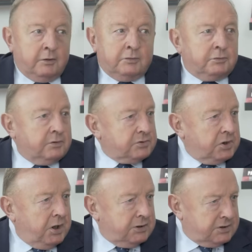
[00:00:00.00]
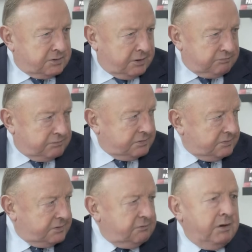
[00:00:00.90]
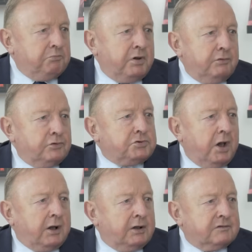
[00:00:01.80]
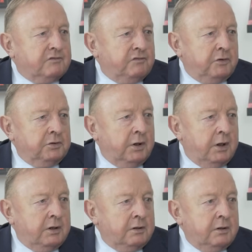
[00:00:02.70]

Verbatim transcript: no to trzeba jeszcze głębiej uciekać w wojnę.